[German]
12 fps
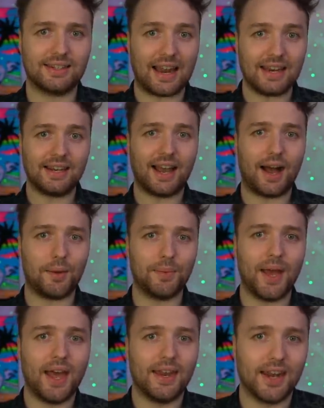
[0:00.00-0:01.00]
Dann
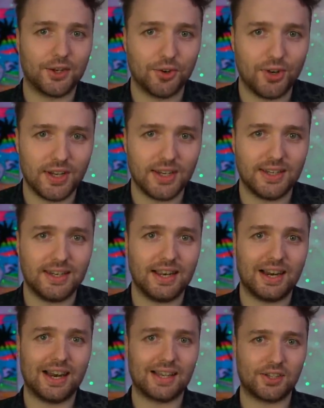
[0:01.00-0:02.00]
kam natürlich die
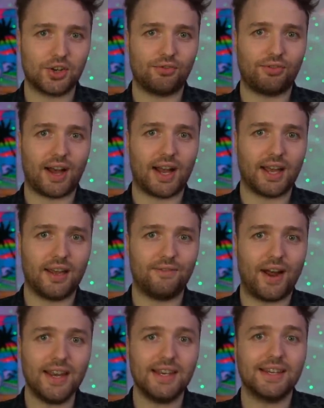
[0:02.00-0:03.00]
klassische Frage,
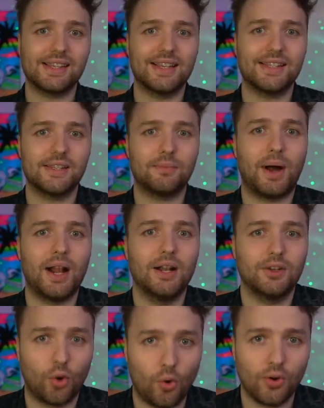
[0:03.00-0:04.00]
wann ich das letzte
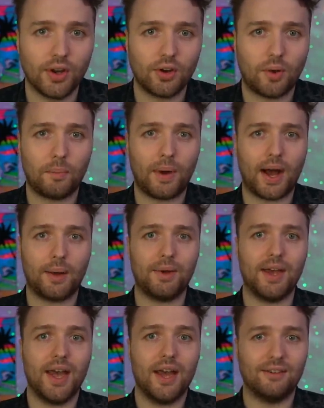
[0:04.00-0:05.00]
Mal Drogen genommen
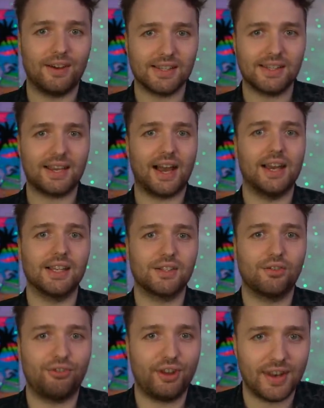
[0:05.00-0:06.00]
habe, was ich
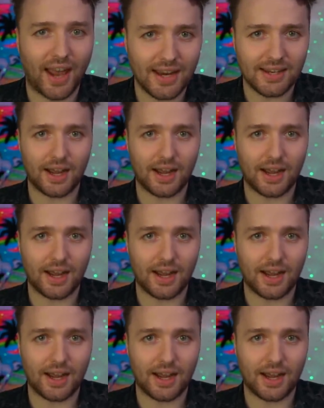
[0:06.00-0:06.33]
alles verneint